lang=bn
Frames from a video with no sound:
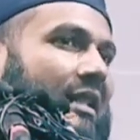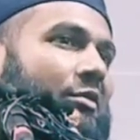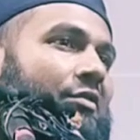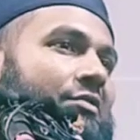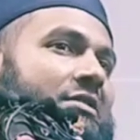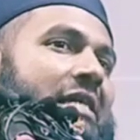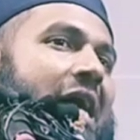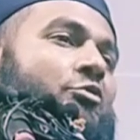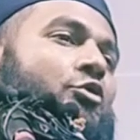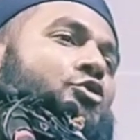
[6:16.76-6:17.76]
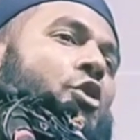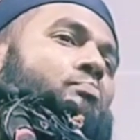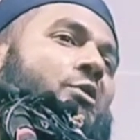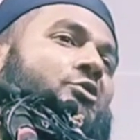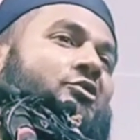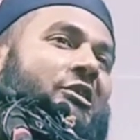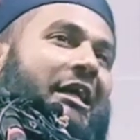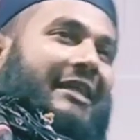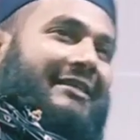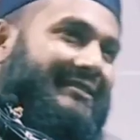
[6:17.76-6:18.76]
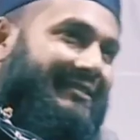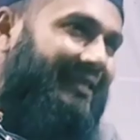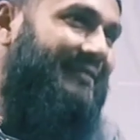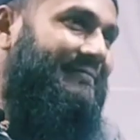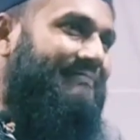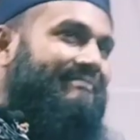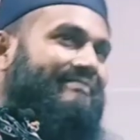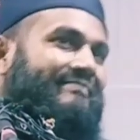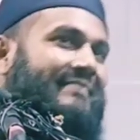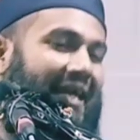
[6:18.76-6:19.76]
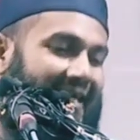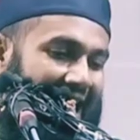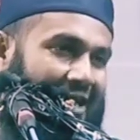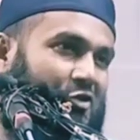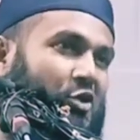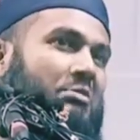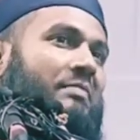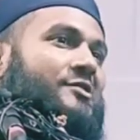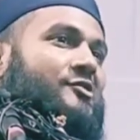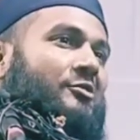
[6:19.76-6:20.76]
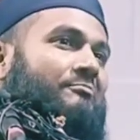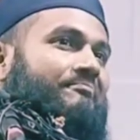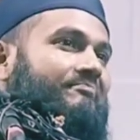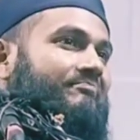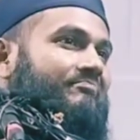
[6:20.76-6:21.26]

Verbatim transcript: আল্লাহ মনে হচ্ছে এত সম্পদ ঢেলে দিচ্ছে আর এটা একদমই বাস্তব